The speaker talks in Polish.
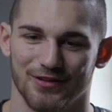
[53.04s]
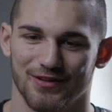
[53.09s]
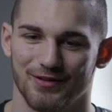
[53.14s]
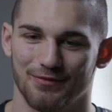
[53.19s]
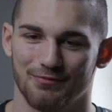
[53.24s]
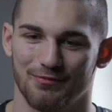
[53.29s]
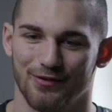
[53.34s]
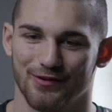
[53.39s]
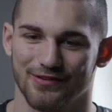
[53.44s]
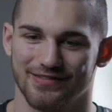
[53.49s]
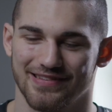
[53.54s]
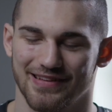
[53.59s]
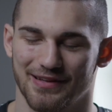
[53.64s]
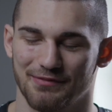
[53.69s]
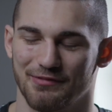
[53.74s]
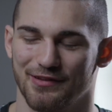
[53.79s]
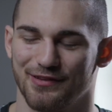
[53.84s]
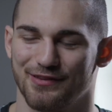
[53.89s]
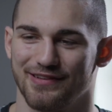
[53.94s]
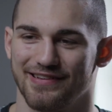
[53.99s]
Y, Boks dla
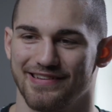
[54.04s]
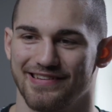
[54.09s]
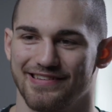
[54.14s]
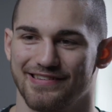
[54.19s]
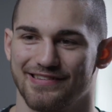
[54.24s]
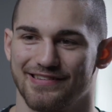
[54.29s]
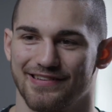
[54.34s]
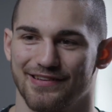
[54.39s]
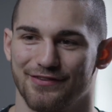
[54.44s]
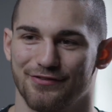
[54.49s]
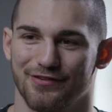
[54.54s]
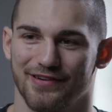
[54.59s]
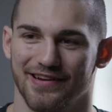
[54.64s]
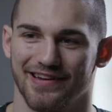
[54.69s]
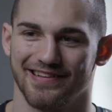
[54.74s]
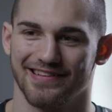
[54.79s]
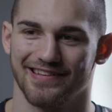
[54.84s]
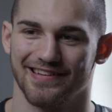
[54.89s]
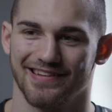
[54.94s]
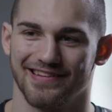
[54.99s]
mnie to jest
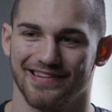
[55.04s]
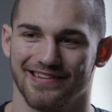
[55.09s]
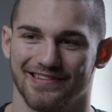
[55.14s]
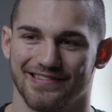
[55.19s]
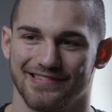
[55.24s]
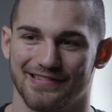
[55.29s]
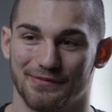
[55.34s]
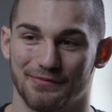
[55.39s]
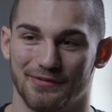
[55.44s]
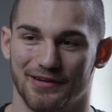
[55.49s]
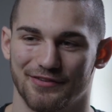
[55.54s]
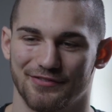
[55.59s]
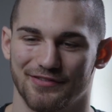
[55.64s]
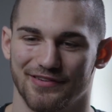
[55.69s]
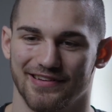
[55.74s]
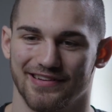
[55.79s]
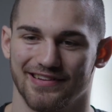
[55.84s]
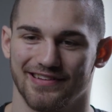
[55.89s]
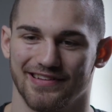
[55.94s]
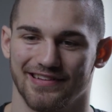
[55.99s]
frajda,
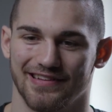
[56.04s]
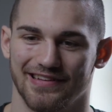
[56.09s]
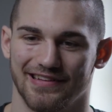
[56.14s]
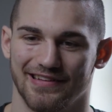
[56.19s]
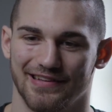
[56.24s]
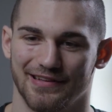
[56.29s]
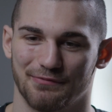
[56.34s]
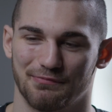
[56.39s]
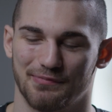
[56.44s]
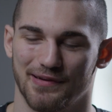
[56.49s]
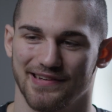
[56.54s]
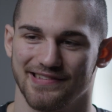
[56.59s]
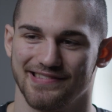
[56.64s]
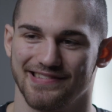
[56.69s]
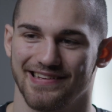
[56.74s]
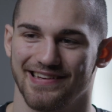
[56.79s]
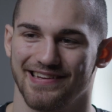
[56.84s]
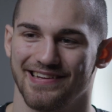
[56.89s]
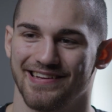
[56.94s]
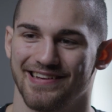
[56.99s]
zabawa, y,
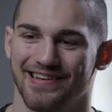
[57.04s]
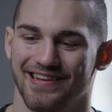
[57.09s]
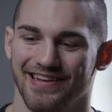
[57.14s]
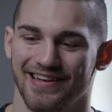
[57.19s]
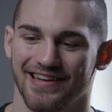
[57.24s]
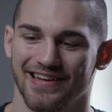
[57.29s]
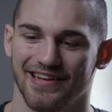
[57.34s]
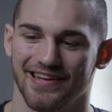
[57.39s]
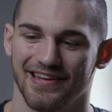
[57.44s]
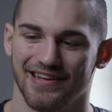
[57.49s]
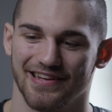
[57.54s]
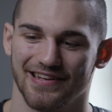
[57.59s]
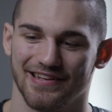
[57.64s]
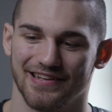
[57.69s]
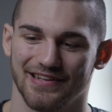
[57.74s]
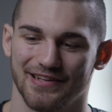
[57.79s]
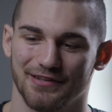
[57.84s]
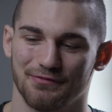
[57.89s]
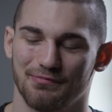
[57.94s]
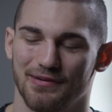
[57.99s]
pasja
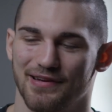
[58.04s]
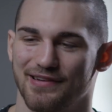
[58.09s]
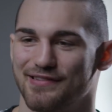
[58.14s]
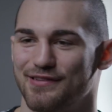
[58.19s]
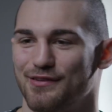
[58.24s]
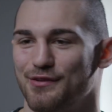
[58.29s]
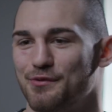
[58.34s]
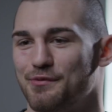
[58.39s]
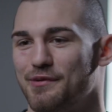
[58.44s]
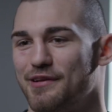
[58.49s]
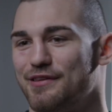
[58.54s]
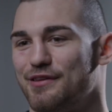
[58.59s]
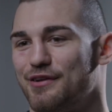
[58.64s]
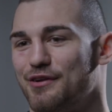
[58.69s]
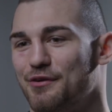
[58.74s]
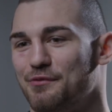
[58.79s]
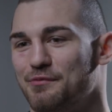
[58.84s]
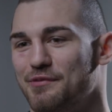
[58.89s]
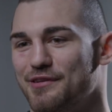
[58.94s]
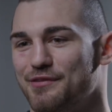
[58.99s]
i bardzo lubię to
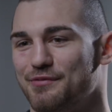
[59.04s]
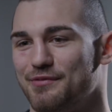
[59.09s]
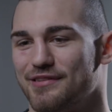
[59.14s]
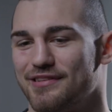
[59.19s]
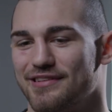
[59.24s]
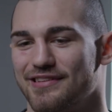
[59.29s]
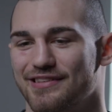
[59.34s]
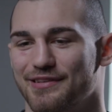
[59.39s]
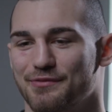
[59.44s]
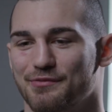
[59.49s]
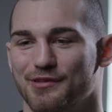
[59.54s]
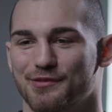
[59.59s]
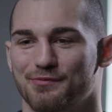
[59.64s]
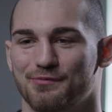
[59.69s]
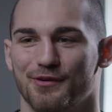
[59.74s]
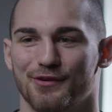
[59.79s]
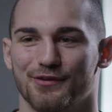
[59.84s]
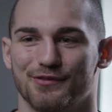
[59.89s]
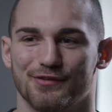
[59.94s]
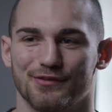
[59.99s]
robić. Myślę, że bez
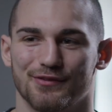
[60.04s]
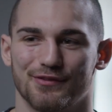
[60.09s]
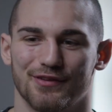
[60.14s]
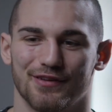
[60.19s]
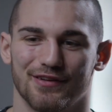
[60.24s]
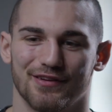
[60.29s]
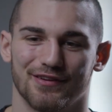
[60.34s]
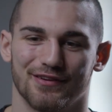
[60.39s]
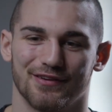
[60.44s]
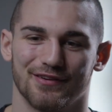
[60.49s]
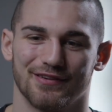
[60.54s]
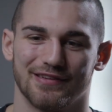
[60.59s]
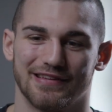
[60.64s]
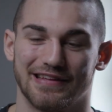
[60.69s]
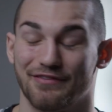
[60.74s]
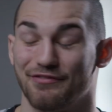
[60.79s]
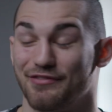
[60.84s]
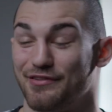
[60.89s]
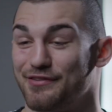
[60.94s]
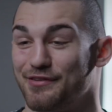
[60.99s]
boksu to
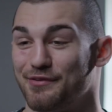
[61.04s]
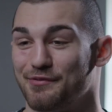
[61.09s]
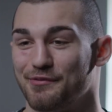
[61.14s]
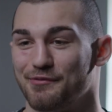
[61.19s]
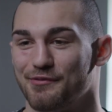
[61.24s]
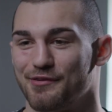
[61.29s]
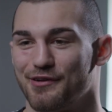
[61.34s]
nie wiem co bym